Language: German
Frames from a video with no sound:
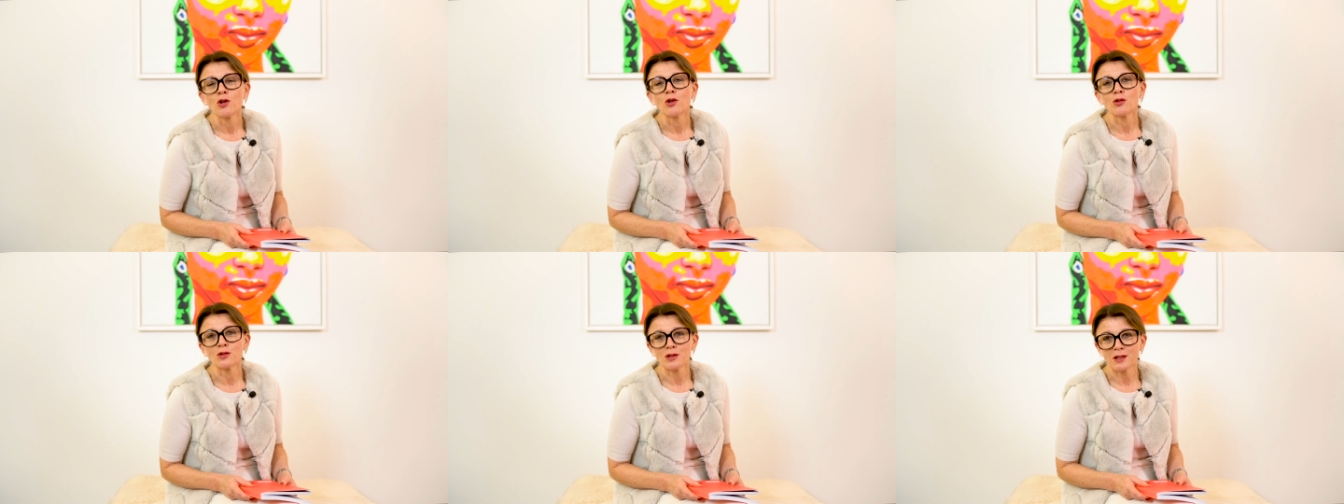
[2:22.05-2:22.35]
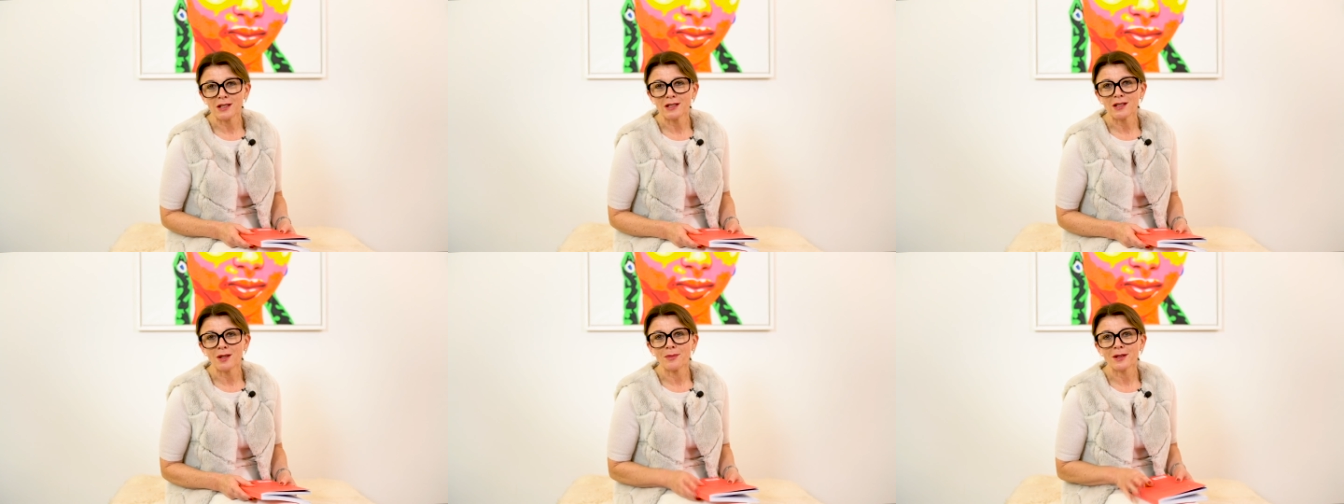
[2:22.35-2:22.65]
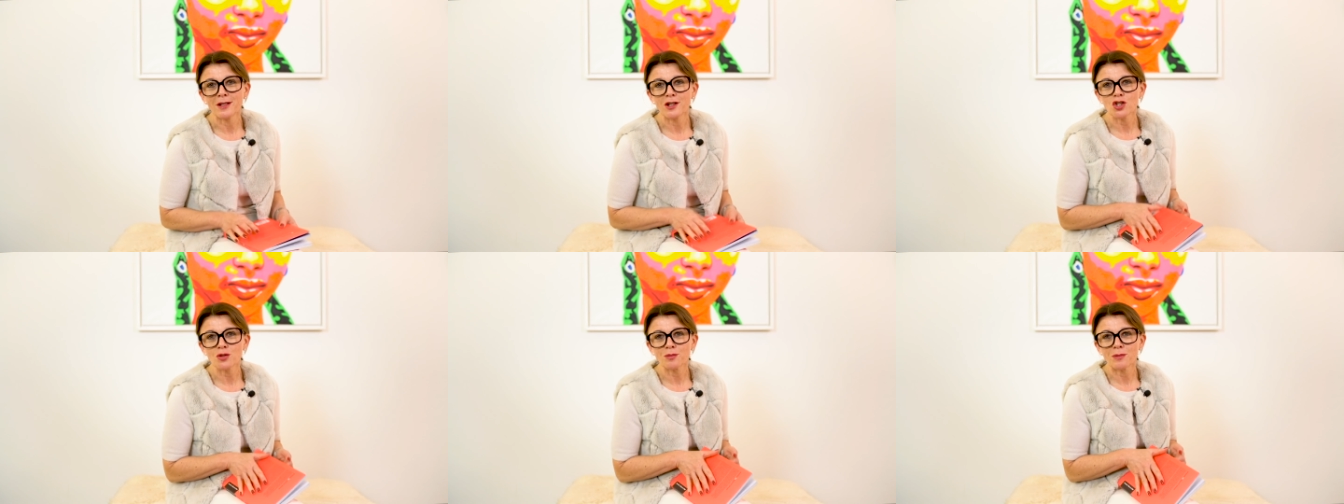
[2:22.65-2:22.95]
und jeder
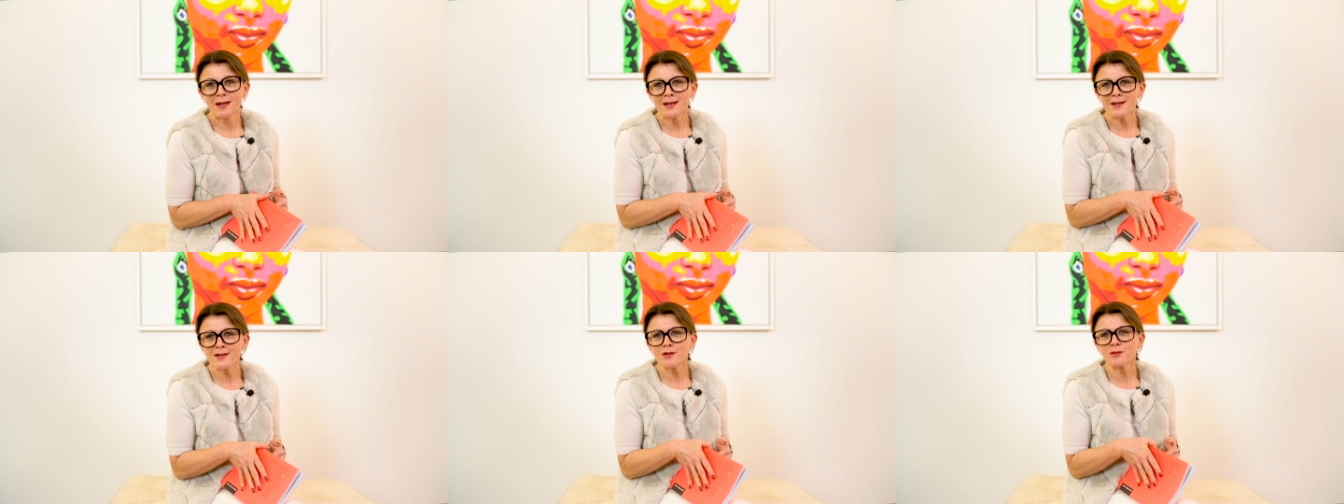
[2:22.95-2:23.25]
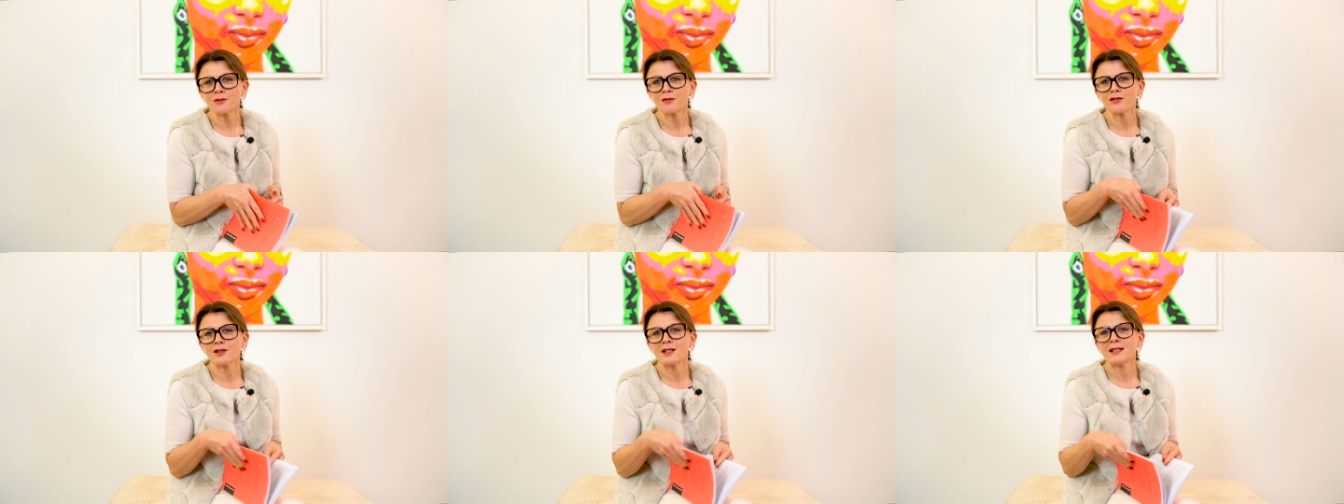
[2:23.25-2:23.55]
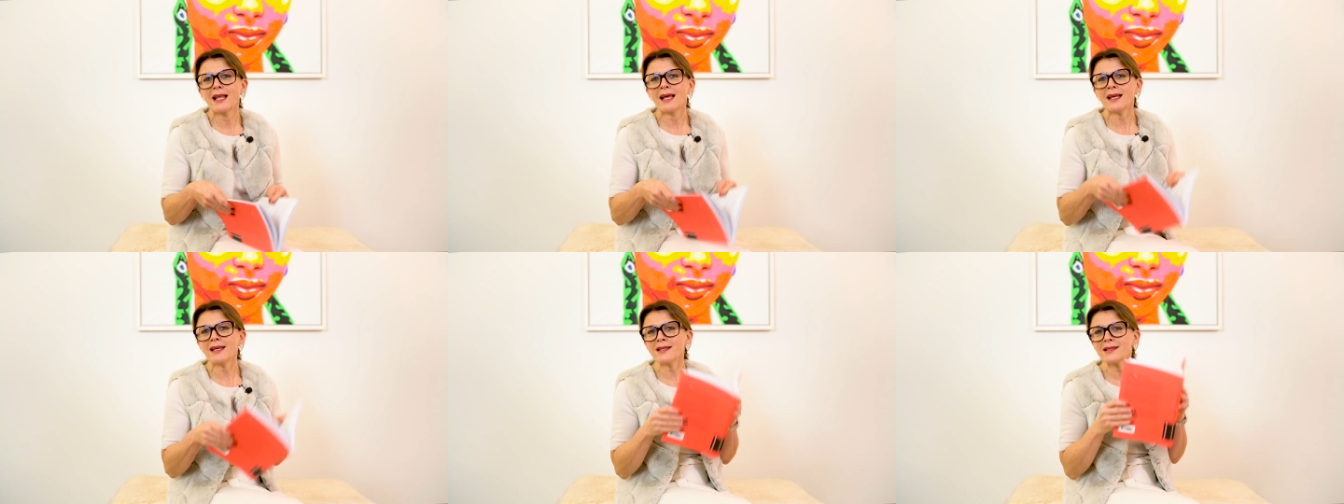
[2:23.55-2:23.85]
Menge Spaß und
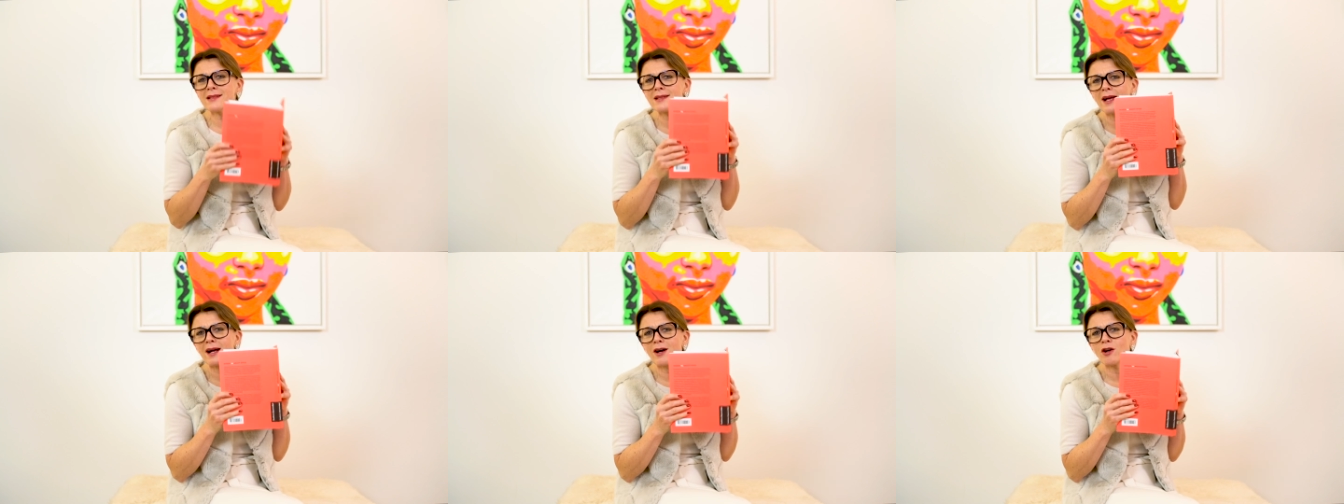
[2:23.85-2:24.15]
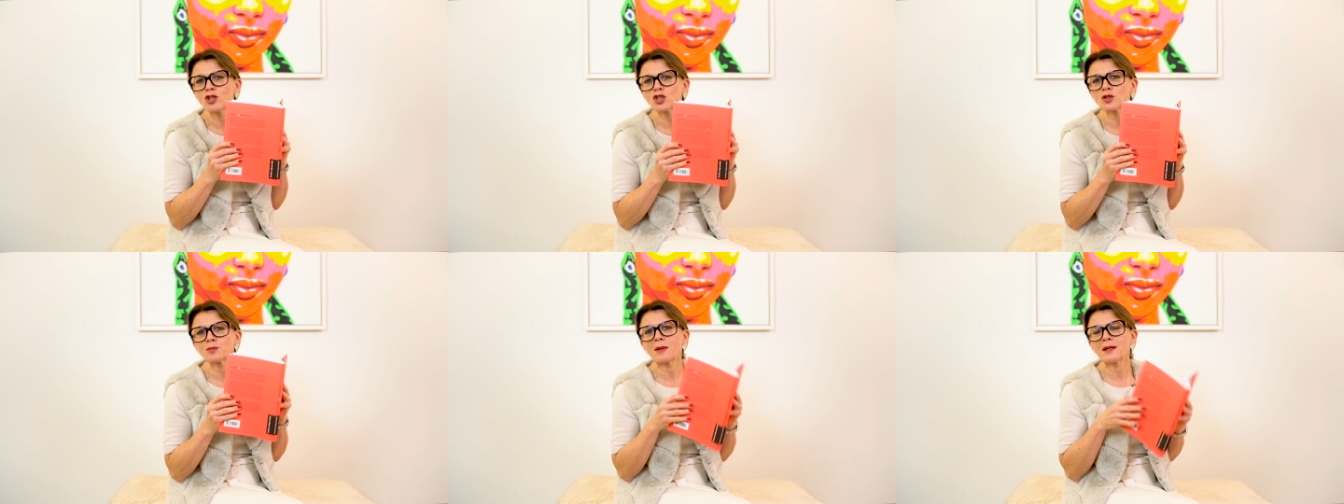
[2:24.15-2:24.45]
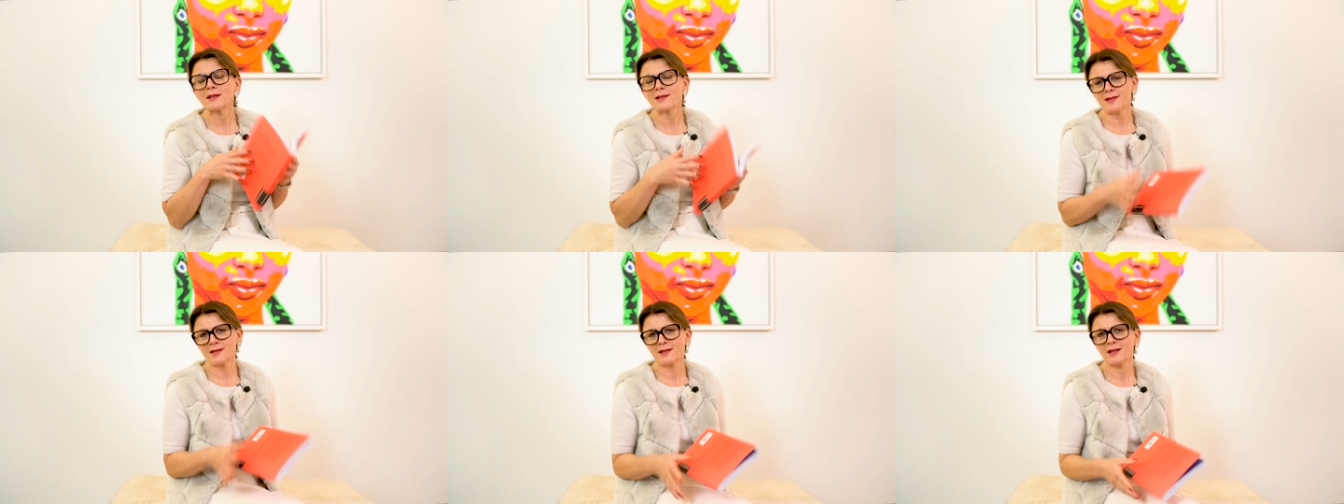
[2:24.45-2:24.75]
vielleicht ja auch
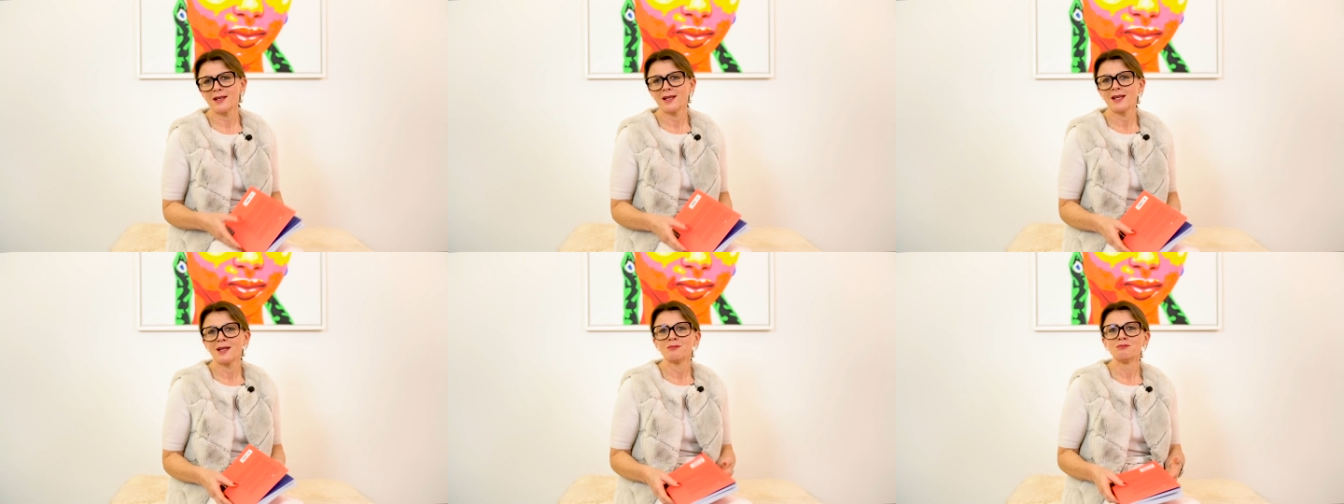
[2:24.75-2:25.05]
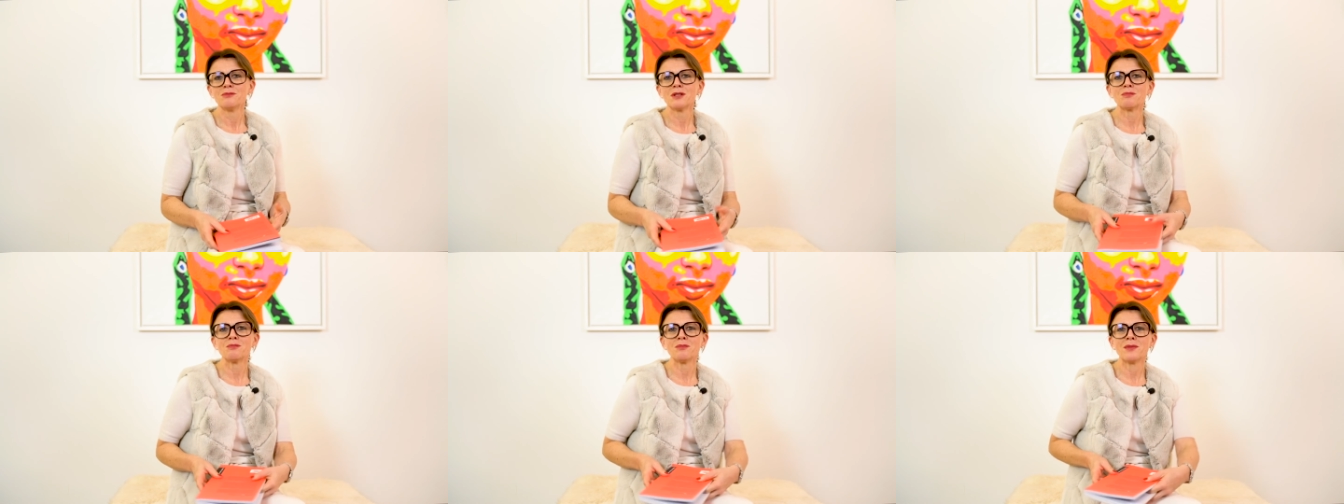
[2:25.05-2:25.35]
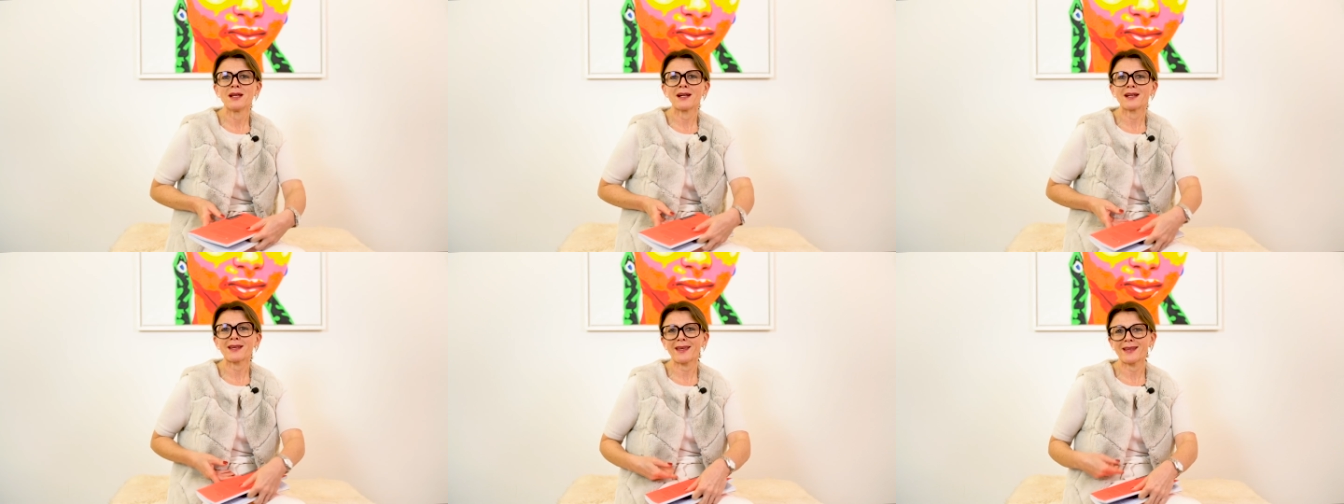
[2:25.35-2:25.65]
Spaß mit
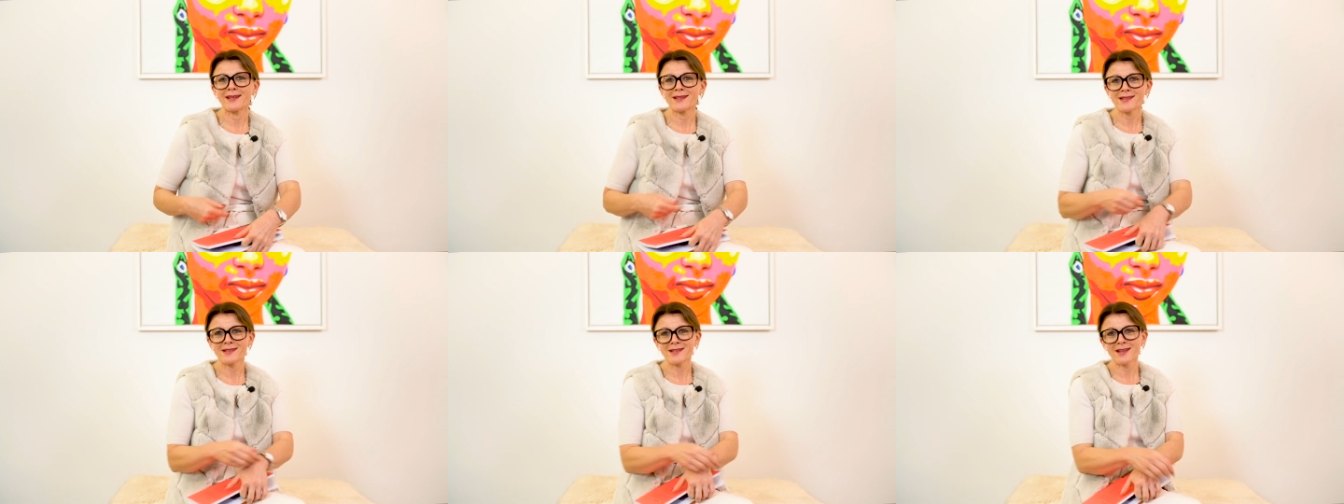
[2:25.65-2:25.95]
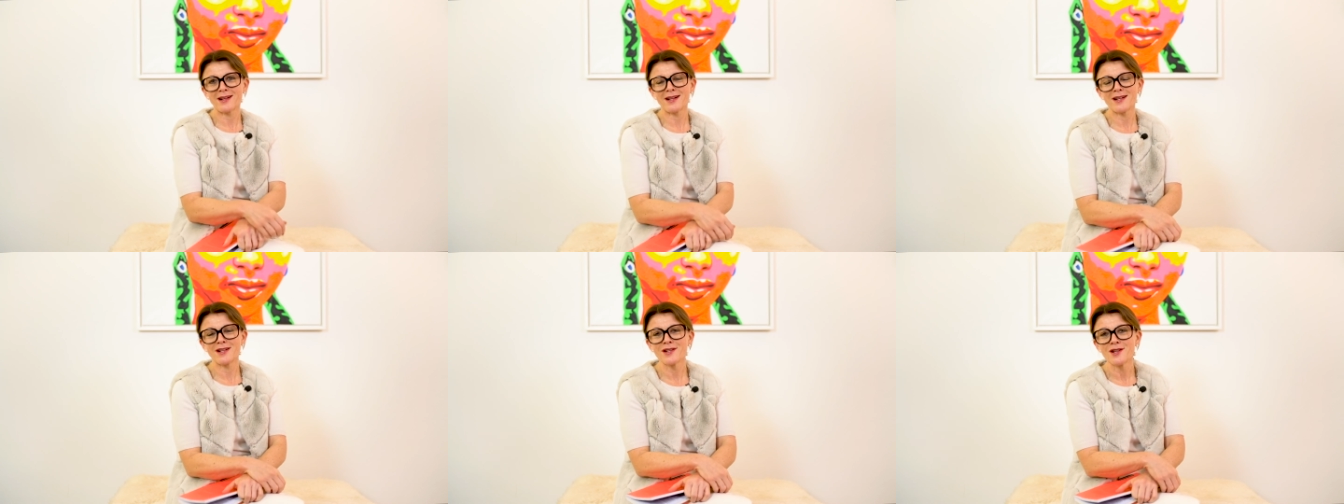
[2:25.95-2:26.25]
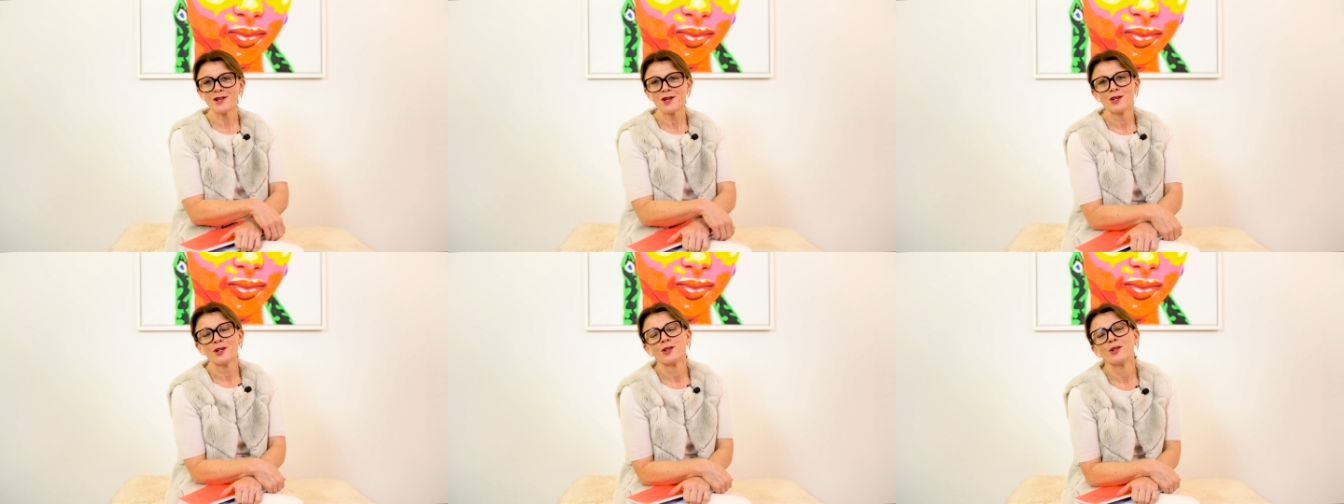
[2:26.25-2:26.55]
mehr Kennzahlen